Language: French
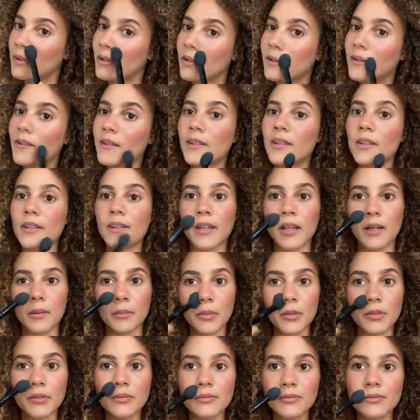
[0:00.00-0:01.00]
Ici
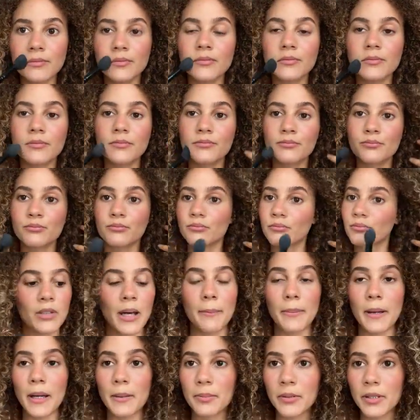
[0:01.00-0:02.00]
également. On
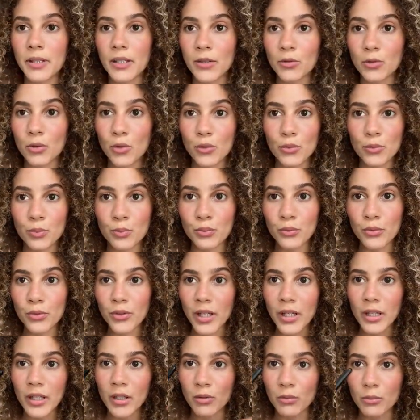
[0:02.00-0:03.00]
n'a pas appliqué trop de
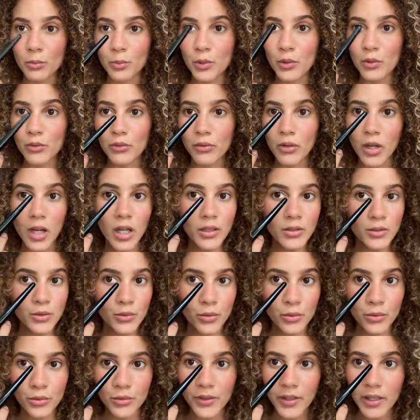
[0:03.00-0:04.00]
poudre et on peut voir
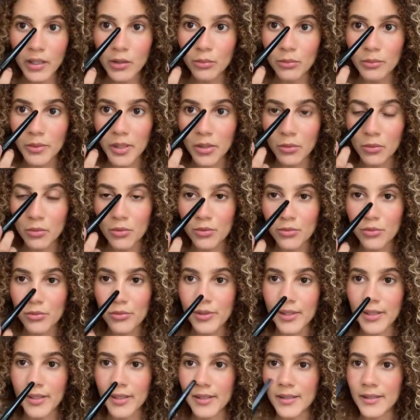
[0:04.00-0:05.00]
ce côté lumineux
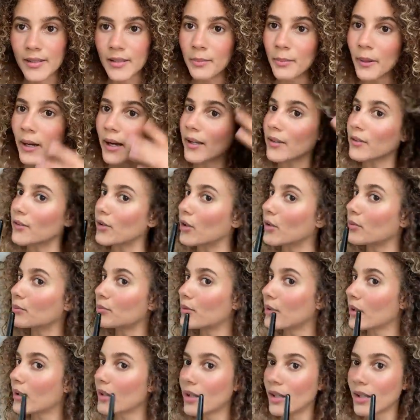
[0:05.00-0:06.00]
juste ici par
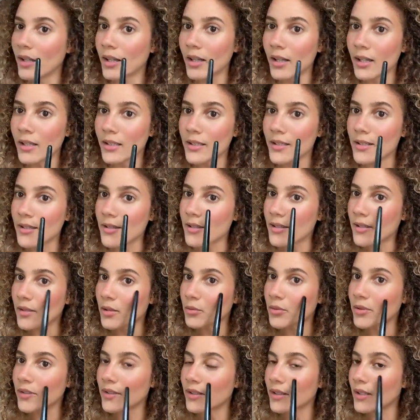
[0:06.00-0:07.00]
exemple. Ici
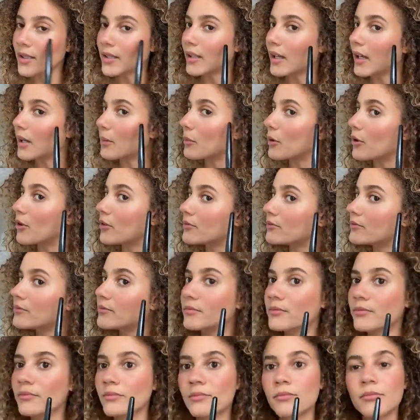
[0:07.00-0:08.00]
aussi également.
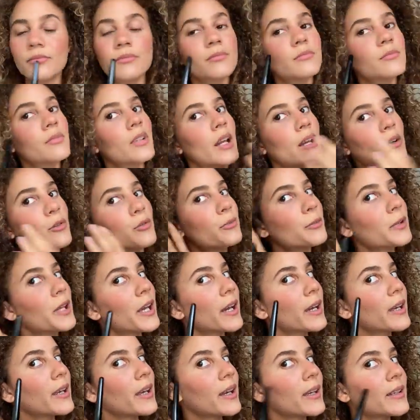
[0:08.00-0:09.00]
La
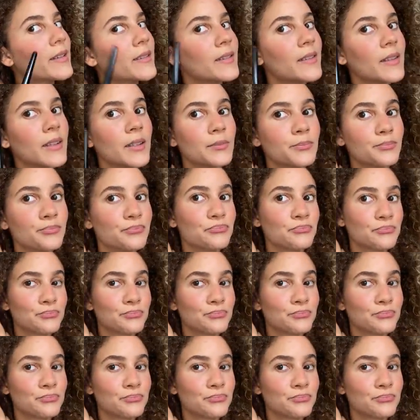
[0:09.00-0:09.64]
lumière est restée.